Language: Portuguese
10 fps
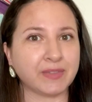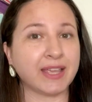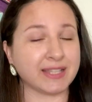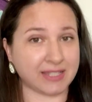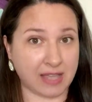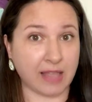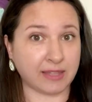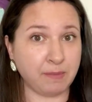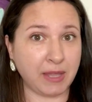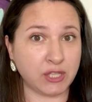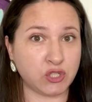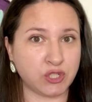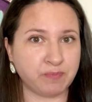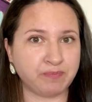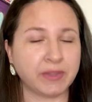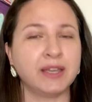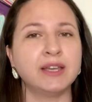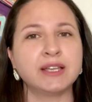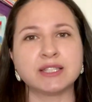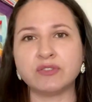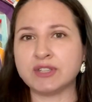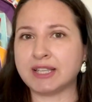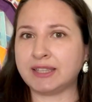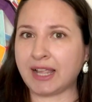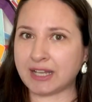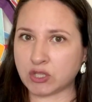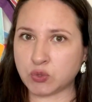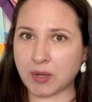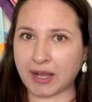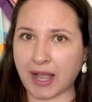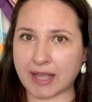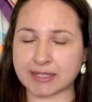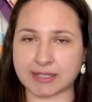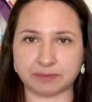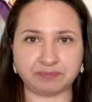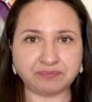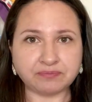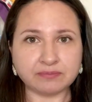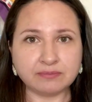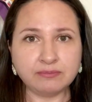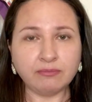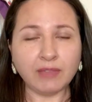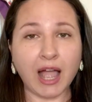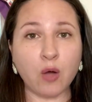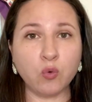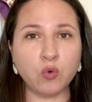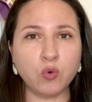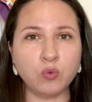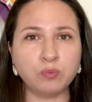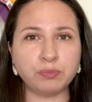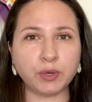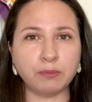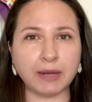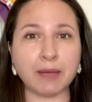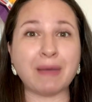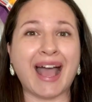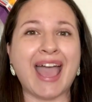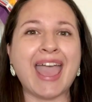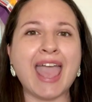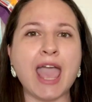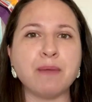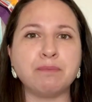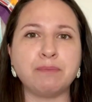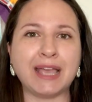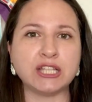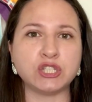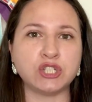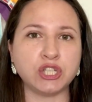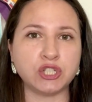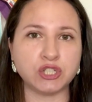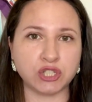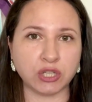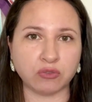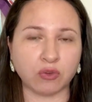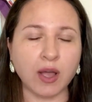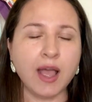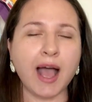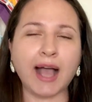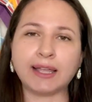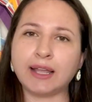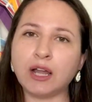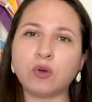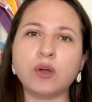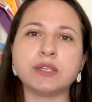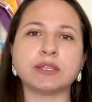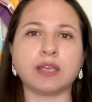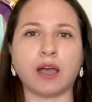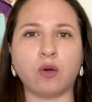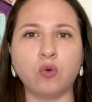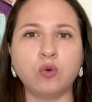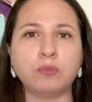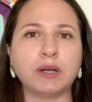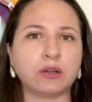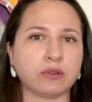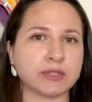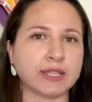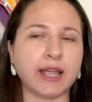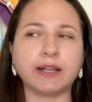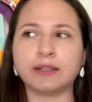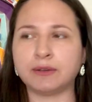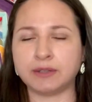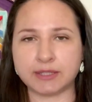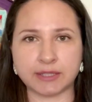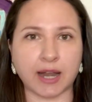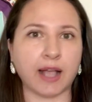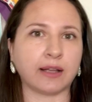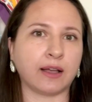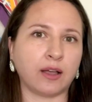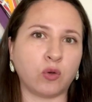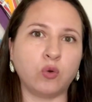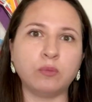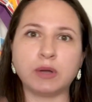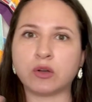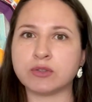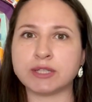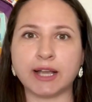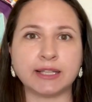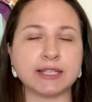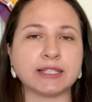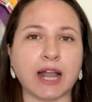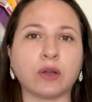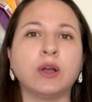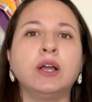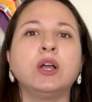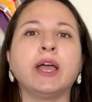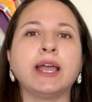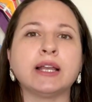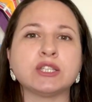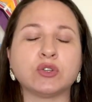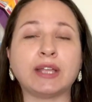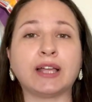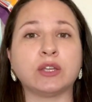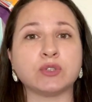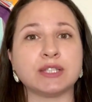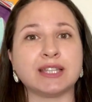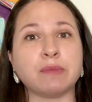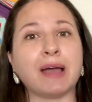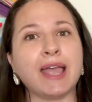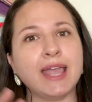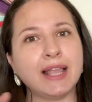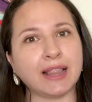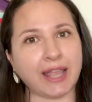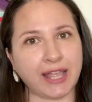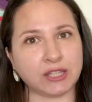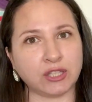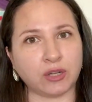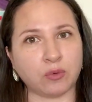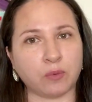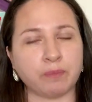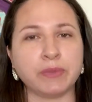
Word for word: Exatamente. Se você tem na sua casa algum problema repetitivo, aquela coisa que arruma, conserta, estraga, arruma, conserta, estraga relacionado ao sistema elétrico,